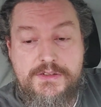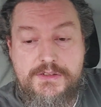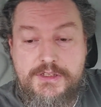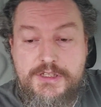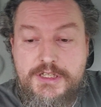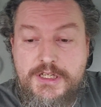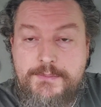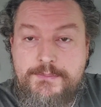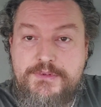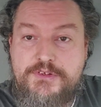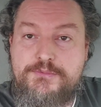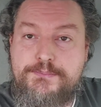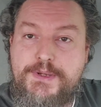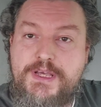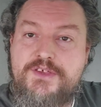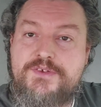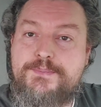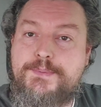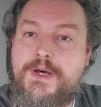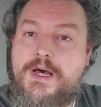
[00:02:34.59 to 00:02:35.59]
die nimmt das
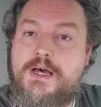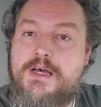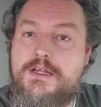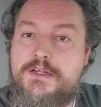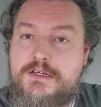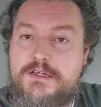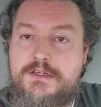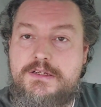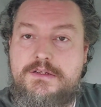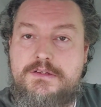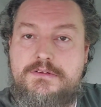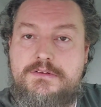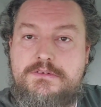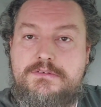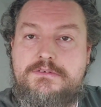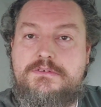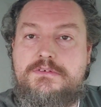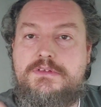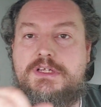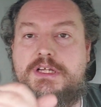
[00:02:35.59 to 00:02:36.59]
Spießbrater,
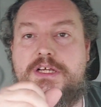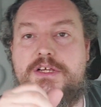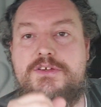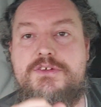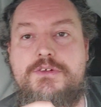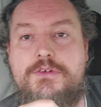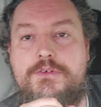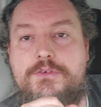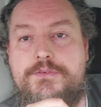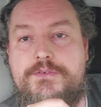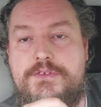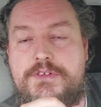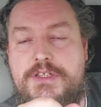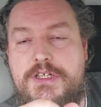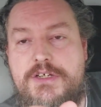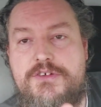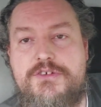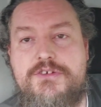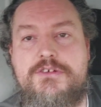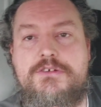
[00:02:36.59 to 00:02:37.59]
legt ihn auf den
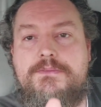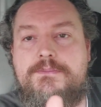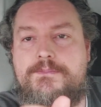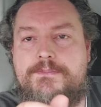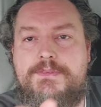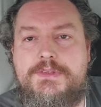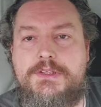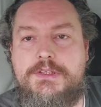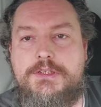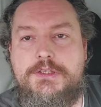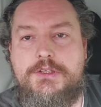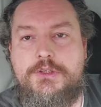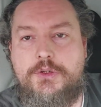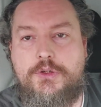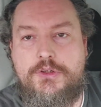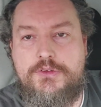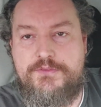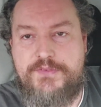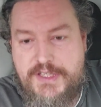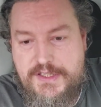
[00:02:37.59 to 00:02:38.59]
Tisch
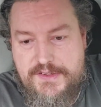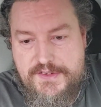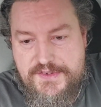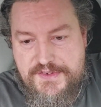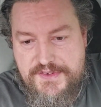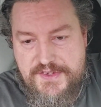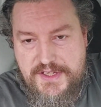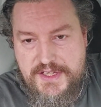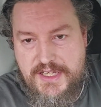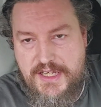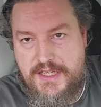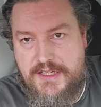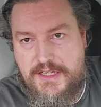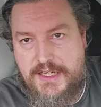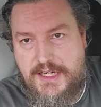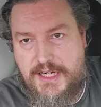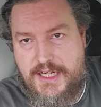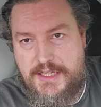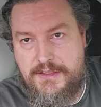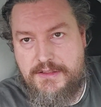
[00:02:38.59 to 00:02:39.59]
und fängt das Zittern
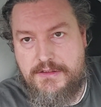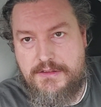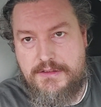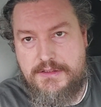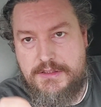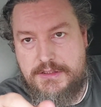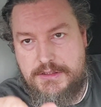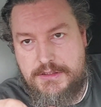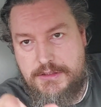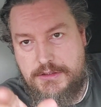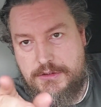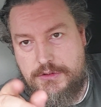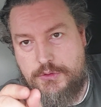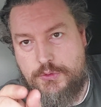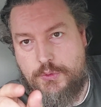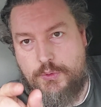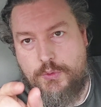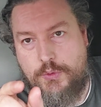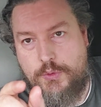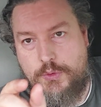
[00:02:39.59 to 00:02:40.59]
an
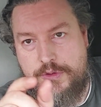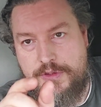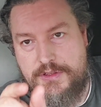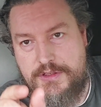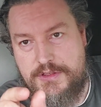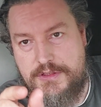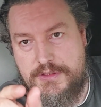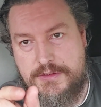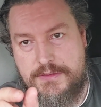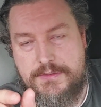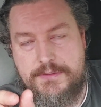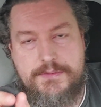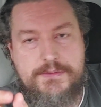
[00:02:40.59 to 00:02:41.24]
und